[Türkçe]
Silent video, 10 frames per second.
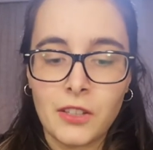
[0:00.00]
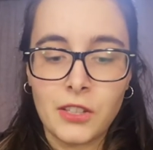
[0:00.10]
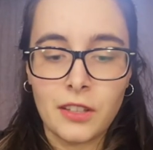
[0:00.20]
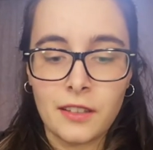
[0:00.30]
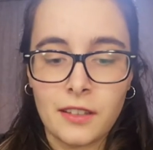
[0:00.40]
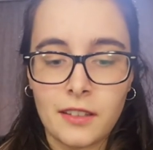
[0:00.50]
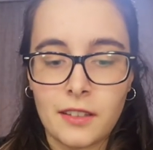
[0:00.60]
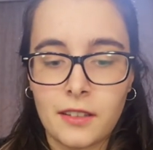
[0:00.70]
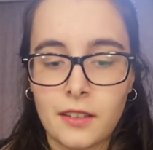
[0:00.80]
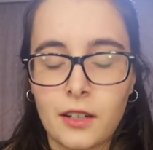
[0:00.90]
İşte
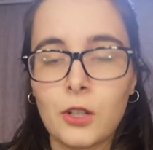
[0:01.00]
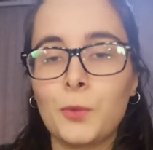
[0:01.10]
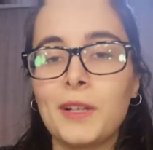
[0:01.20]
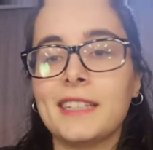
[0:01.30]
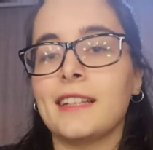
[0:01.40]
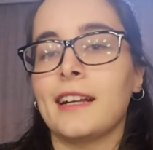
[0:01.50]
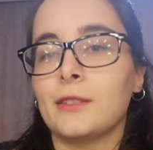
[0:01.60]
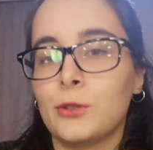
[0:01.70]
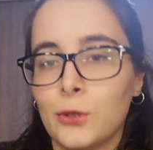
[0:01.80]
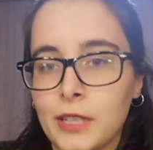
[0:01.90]
e, Haluk
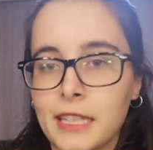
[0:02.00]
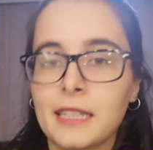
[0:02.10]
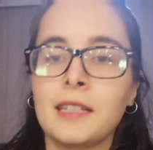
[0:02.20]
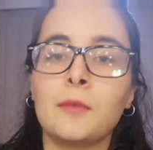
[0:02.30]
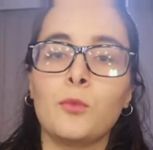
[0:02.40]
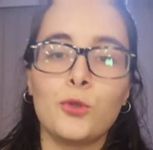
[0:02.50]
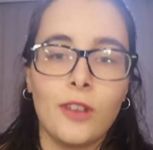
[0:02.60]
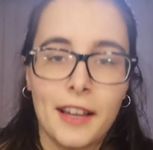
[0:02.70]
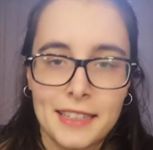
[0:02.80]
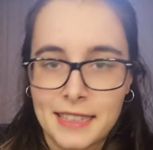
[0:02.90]
Bilginer diyor ki
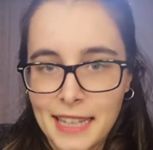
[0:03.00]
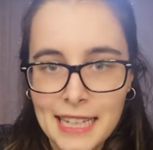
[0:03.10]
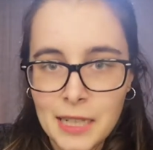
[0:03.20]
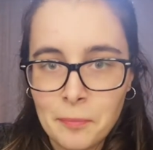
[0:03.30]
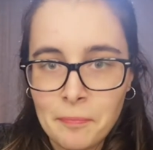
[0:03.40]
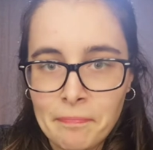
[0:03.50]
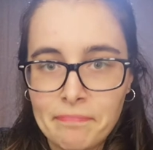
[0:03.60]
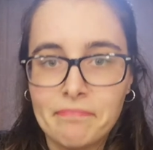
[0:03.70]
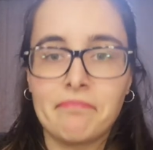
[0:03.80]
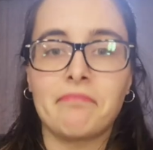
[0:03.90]
müsait değilim.
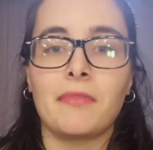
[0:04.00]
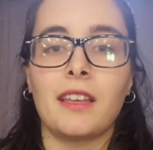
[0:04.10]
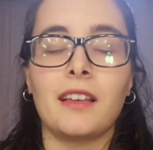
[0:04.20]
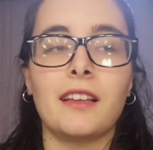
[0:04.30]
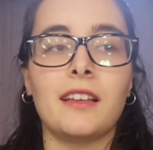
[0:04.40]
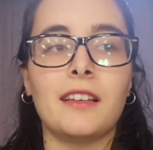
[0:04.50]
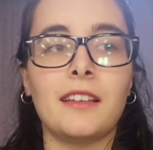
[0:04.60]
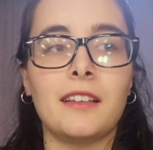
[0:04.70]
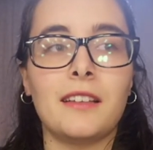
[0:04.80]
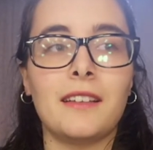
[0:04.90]

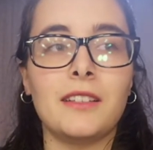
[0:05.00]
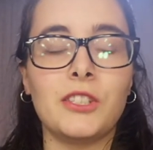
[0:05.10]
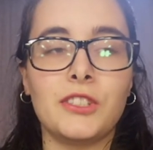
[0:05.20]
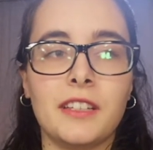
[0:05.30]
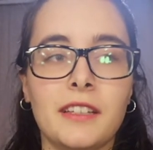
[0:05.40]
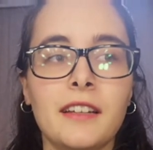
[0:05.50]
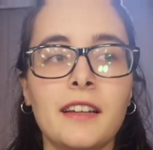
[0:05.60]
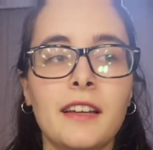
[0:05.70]
E, işte